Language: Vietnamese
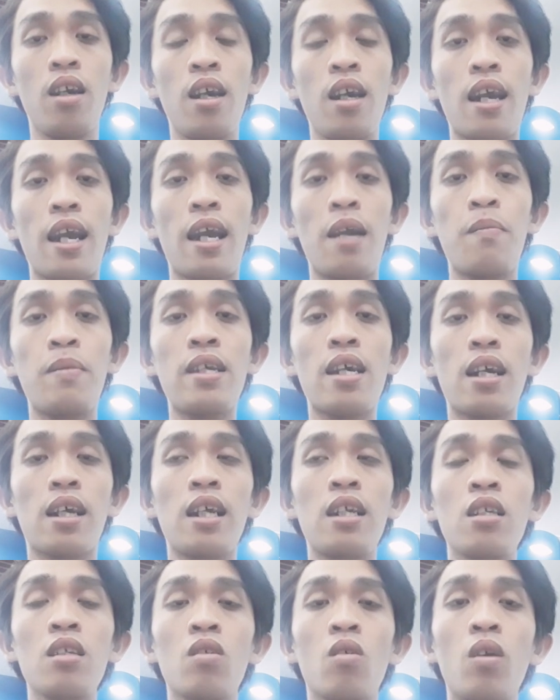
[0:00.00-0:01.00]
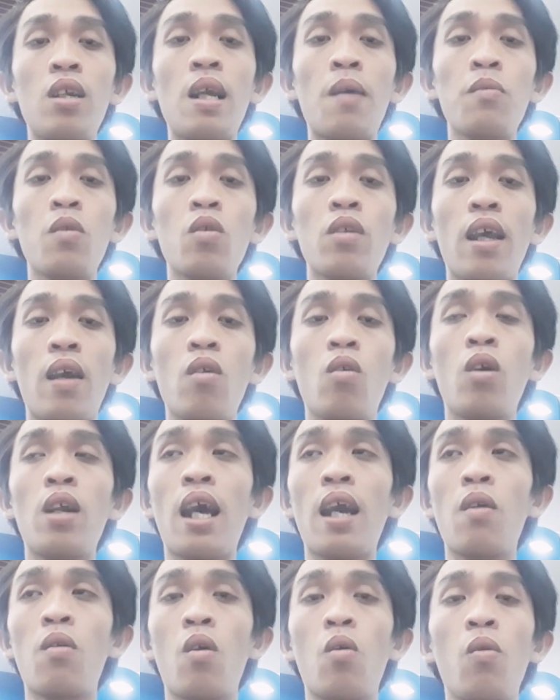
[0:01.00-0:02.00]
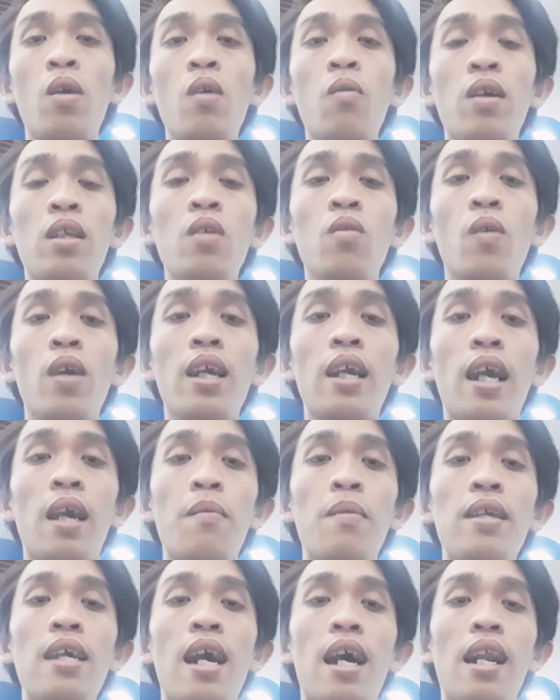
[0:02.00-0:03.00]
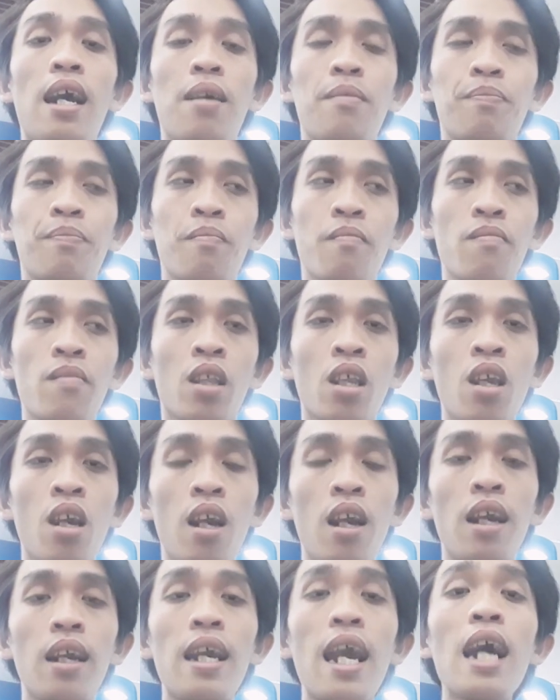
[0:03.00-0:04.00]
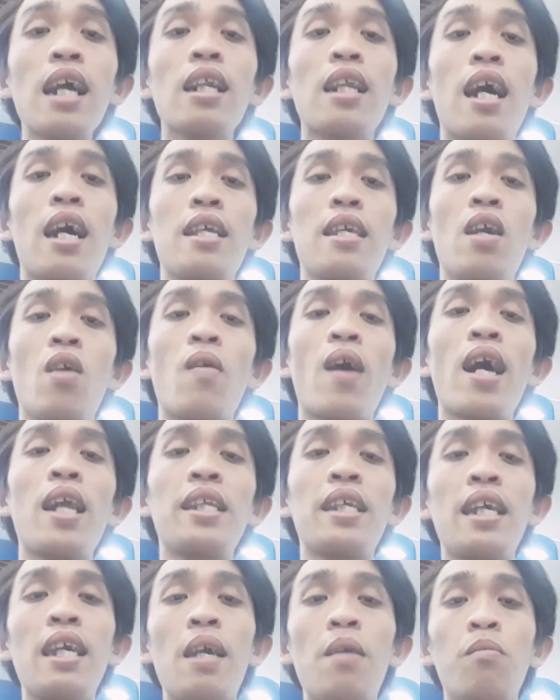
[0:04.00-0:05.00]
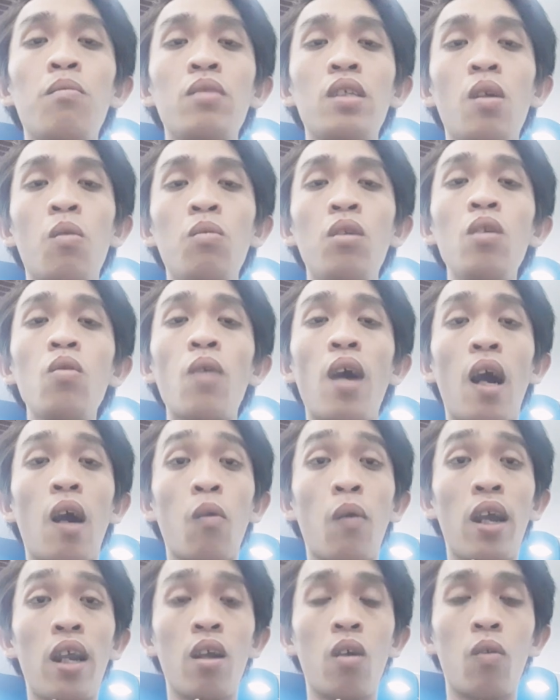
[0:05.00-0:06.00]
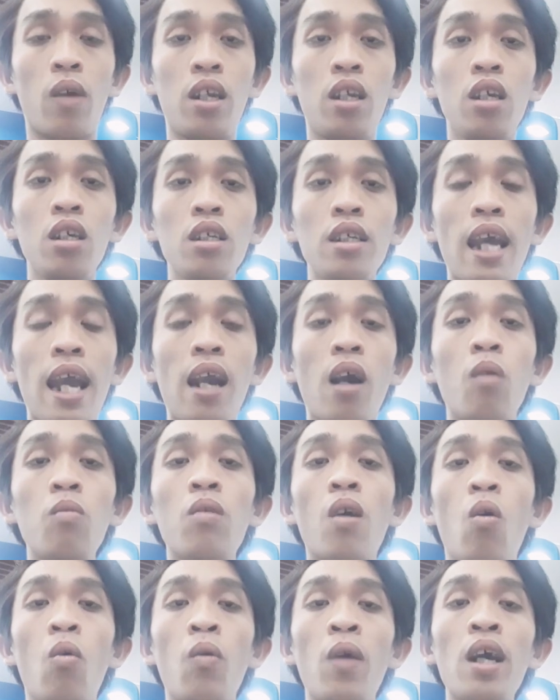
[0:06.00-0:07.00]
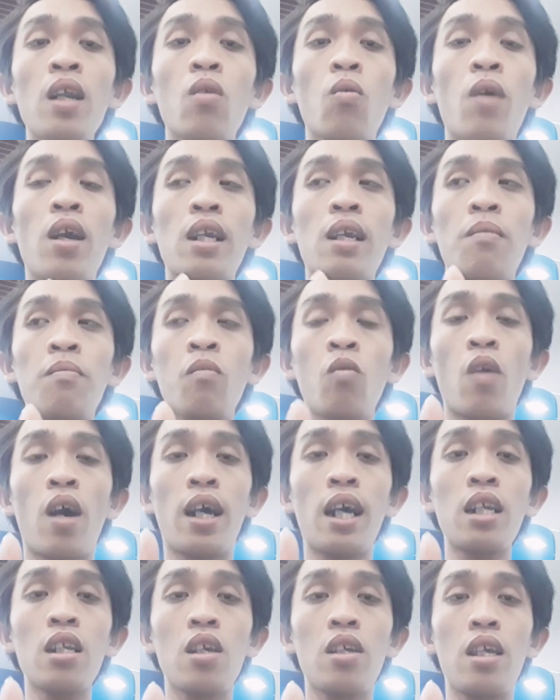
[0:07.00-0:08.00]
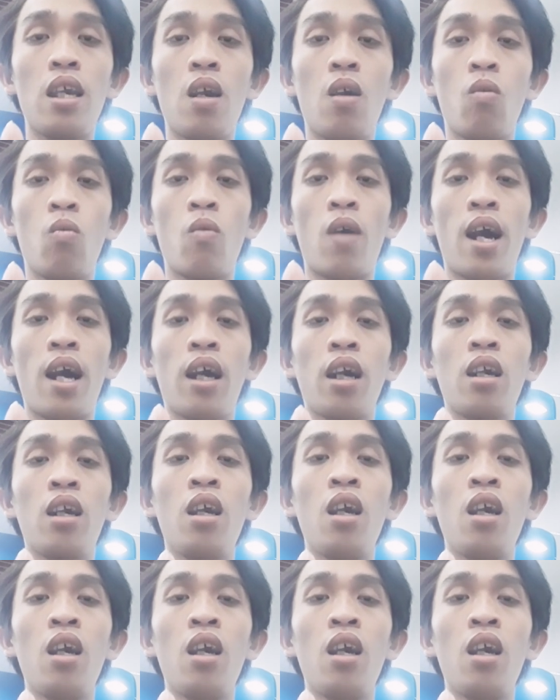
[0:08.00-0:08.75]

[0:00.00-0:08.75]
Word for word: hiện bây giờ kinh của Nam Chú Tiểu của thầy Hoàng Nguyên và Nhất Nguyên hiện bây giờ là rất là nhiều anh chị em trong nước và ngoài, ngoài nước đang ủng hộ rất là quan tâm và rất là nhiều và